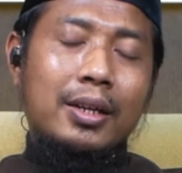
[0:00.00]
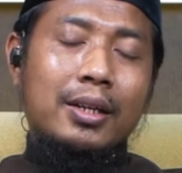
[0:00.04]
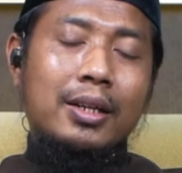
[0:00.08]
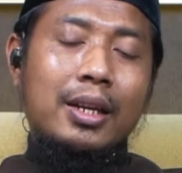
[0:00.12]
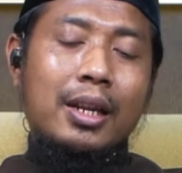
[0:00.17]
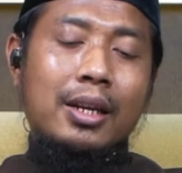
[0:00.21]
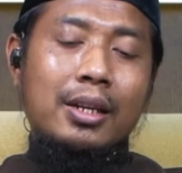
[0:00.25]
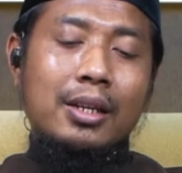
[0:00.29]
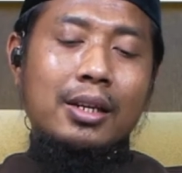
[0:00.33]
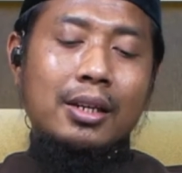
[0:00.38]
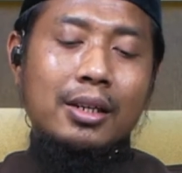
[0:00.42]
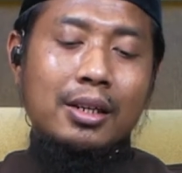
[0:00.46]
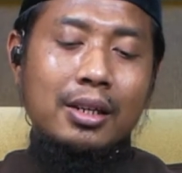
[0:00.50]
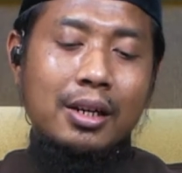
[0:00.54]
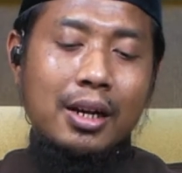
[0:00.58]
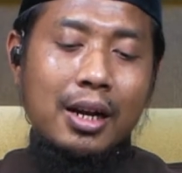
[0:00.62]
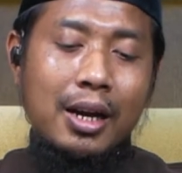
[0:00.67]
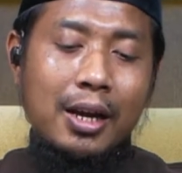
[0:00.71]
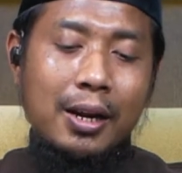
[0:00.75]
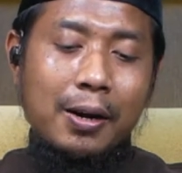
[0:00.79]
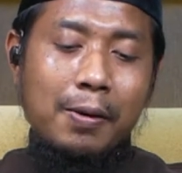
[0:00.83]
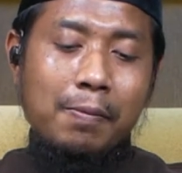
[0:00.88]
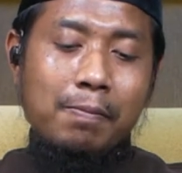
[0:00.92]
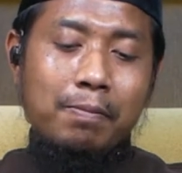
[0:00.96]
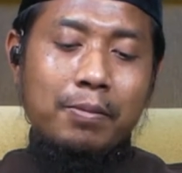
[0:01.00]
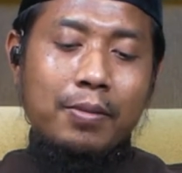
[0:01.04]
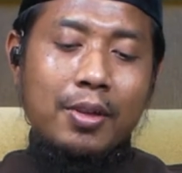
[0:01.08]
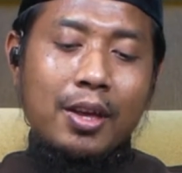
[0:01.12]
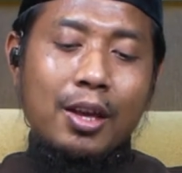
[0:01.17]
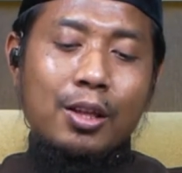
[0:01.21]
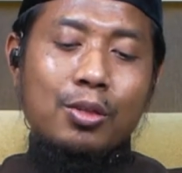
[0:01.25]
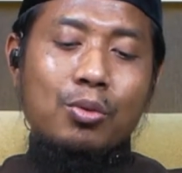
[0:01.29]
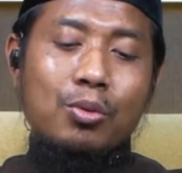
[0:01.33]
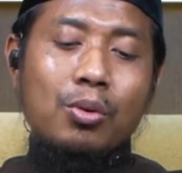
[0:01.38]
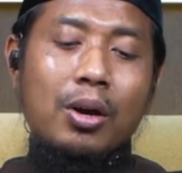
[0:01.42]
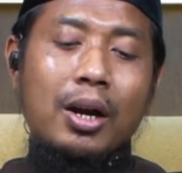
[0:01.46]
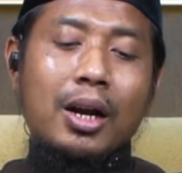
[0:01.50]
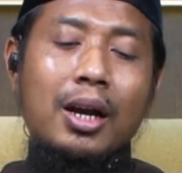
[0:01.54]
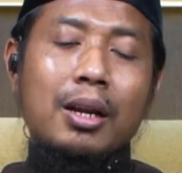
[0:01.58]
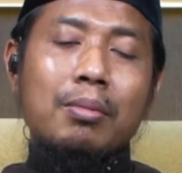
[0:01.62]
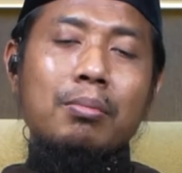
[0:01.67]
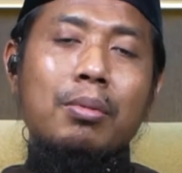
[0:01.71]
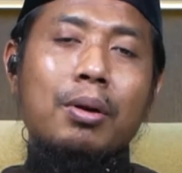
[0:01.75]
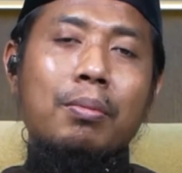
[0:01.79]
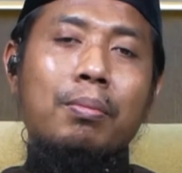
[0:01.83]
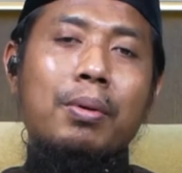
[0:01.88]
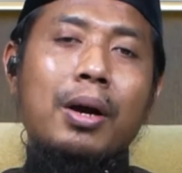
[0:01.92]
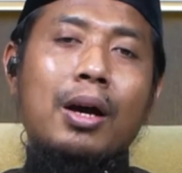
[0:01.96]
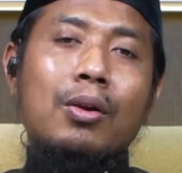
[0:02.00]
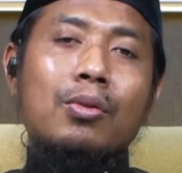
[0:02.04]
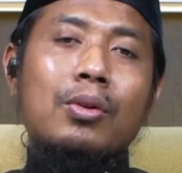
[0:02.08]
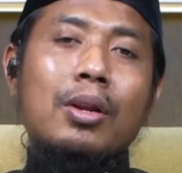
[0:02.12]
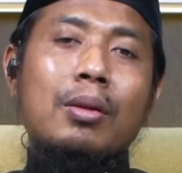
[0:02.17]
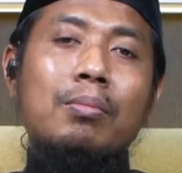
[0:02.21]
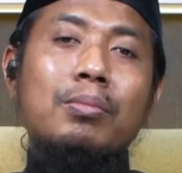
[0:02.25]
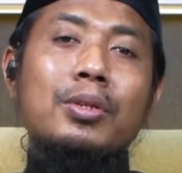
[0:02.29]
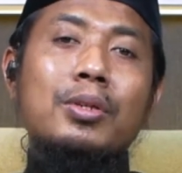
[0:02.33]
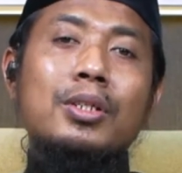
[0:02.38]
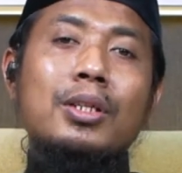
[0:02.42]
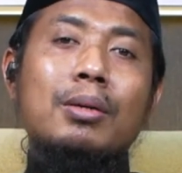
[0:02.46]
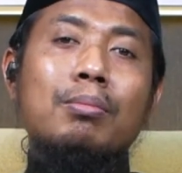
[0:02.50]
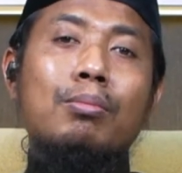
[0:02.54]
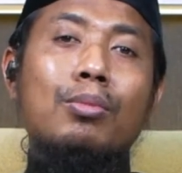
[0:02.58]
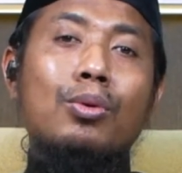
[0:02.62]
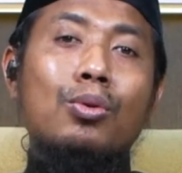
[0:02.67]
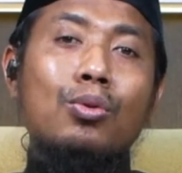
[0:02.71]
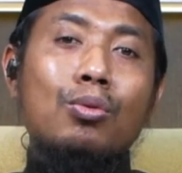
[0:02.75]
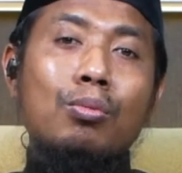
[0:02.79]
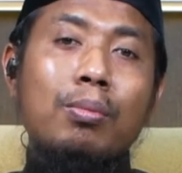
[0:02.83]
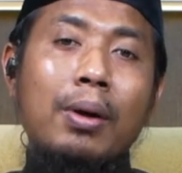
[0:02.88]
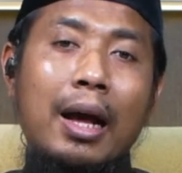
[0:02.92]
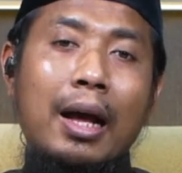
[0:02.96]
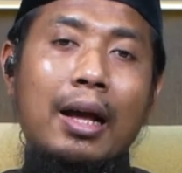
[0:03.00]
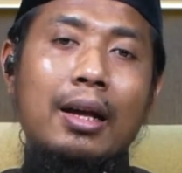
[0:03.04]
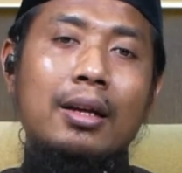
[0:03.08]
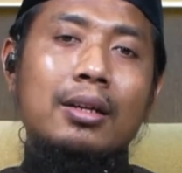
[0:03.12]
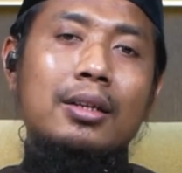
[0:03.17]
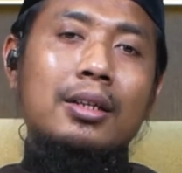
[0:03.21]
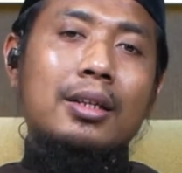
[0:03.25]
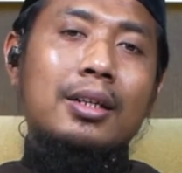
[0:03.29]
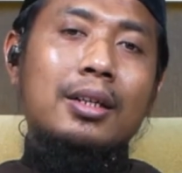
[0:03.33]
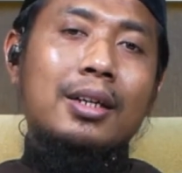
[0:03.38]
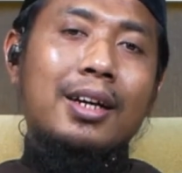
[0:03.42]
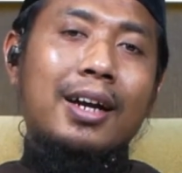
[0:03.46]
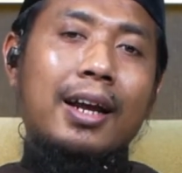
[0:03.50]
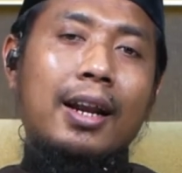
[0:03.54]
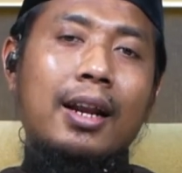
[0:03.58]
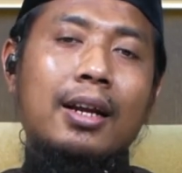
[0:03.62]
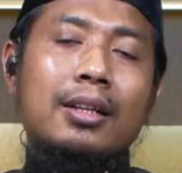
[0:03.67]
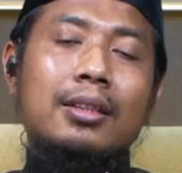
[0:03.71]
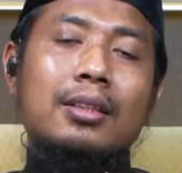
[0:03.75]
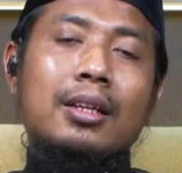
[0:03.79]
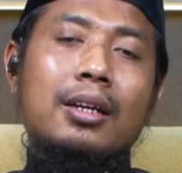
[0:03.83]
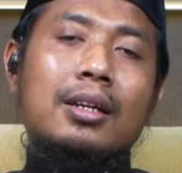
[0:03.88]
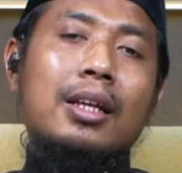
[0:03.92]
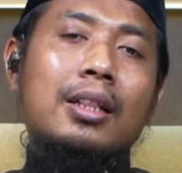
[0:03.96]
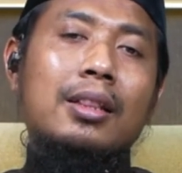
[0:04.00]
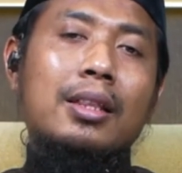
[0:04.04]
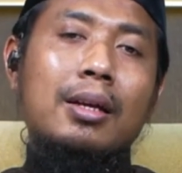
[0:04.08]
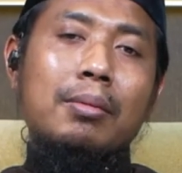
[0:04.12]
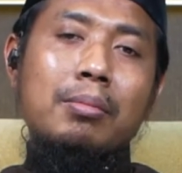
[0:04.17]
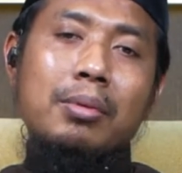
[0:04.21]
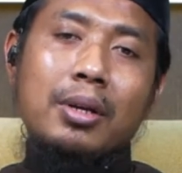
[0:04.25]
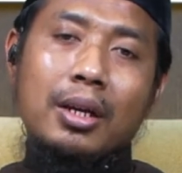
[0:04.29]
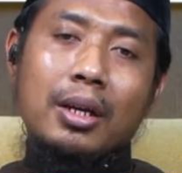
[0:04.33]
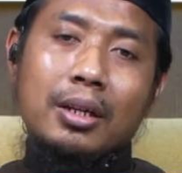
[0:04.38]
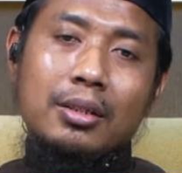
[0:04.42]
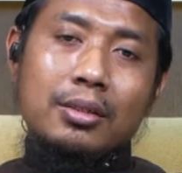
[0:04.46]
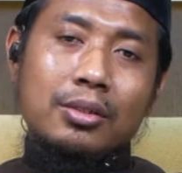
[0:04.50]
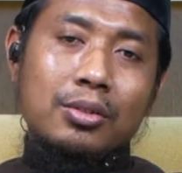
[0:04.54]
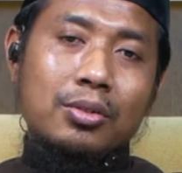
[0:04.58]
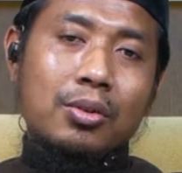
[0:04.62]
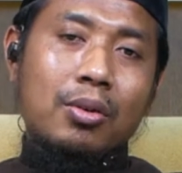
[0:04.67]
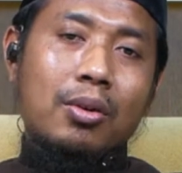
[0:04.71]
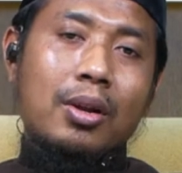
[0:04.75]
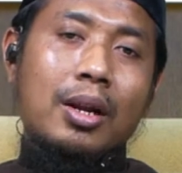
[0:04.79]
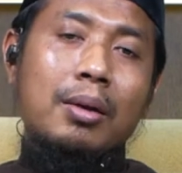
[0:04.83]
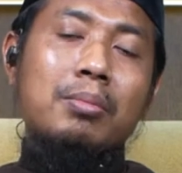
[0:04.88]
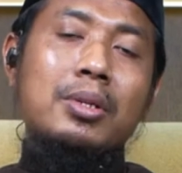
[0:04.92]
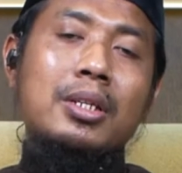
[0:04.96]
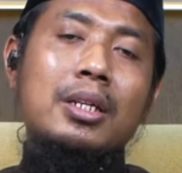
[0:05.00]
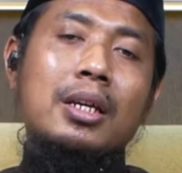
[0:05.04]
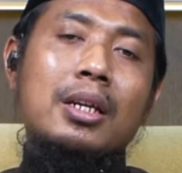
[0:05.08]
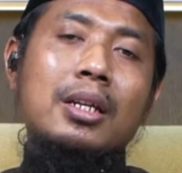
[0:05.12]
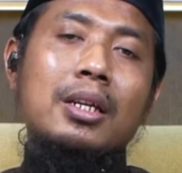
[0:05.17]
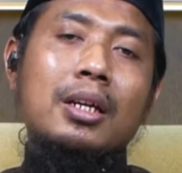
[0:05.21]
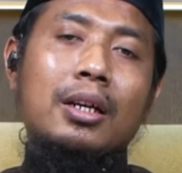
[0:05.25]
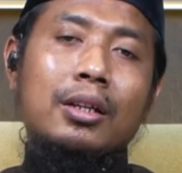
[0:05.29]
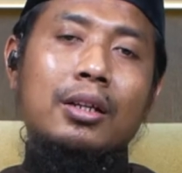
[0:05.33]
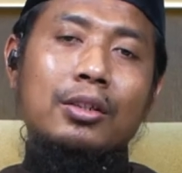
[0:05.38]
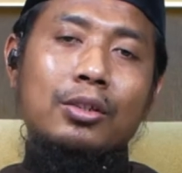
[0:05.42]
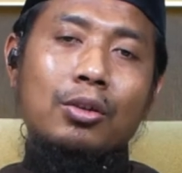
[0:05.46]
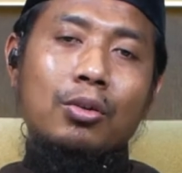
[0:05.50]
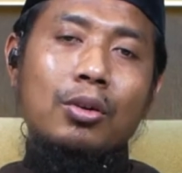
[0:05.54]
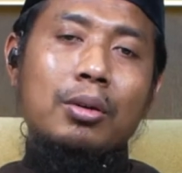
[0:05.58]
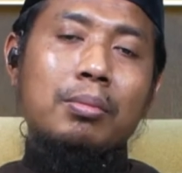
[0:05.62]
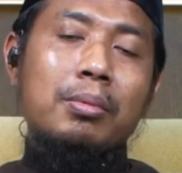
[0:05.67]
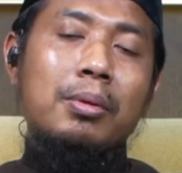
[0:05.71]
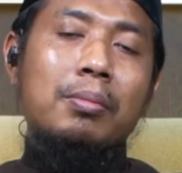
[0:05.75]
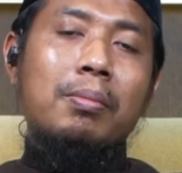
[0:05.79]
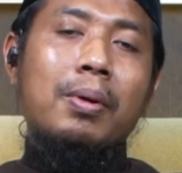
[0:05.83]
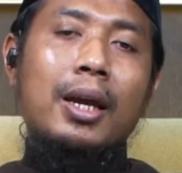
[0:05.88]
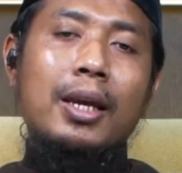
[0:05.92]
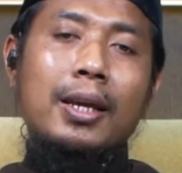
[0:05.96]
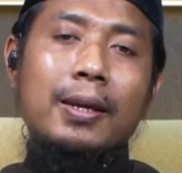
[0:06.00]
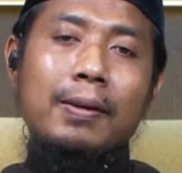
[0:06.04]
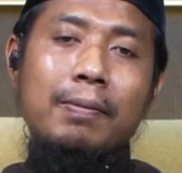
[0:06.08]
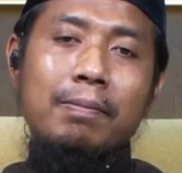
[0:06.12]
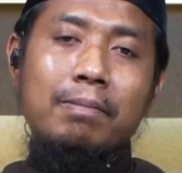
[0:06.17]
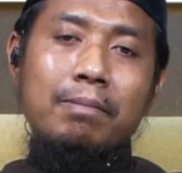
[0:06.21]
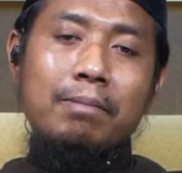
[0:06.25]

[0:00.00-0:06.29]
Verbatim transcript: dan didengar, itu akan berpengaruh dan bisa merubah karakter dan tabiat seseorang menjadi yang jauh lebih baik.